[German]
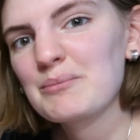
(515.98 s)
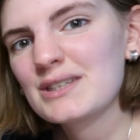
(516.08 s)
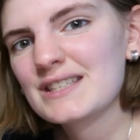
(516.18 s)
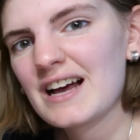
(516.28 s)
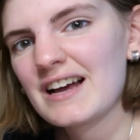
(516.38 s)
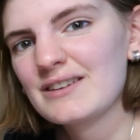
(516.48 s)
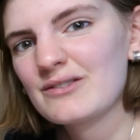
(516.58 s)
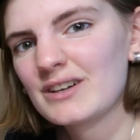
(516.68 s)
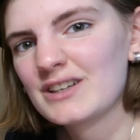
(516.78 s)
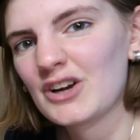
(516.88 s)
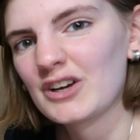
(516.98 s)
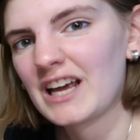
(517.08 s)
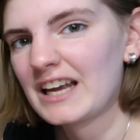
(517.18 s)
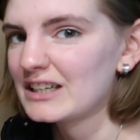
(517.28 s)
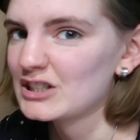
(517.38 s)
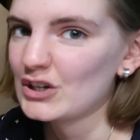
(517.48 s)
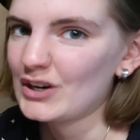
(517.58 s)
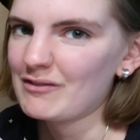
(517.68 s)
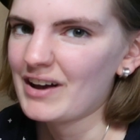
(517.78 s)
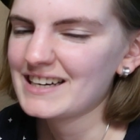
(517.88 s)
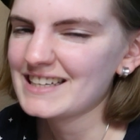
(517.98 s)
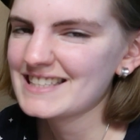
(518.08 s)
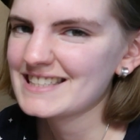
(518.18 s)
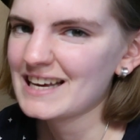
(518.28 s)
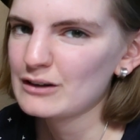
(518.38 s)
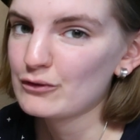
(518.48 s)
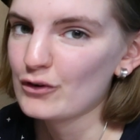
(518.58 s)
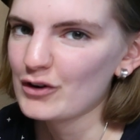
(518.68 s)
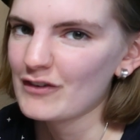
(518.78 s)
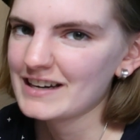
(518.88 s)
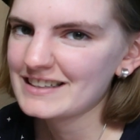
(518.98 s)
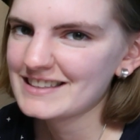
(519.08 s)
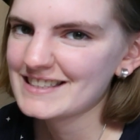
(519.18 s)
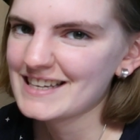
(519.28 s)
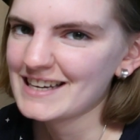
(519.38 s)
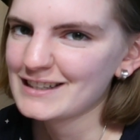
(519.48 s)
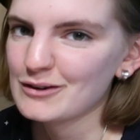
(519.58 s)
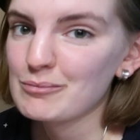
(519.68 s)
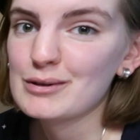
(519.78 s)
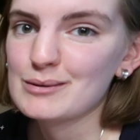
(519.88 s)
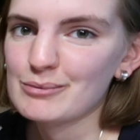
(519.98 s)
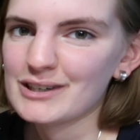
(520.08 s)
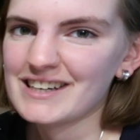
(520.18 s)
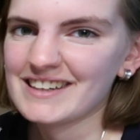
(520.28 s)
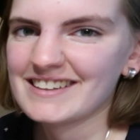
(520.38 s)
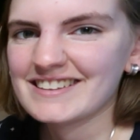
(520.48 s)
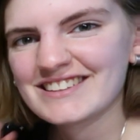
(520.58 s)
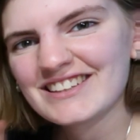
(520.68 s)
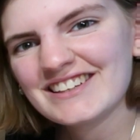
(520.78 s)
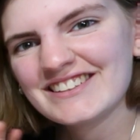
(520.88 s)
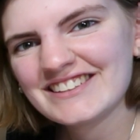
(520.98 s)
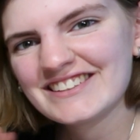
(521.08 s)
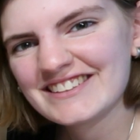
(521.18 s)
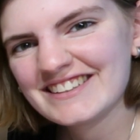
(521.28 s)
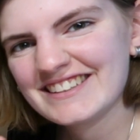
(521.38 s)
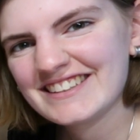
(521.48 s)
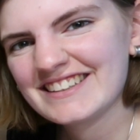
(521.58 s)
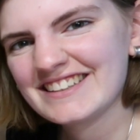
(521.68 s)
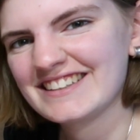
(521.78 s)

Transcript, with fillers: Bis dahin wünsche ich euch eine schöne Weihnachtszeit, Vorweihnachtszeit und bis morgen. Tilly!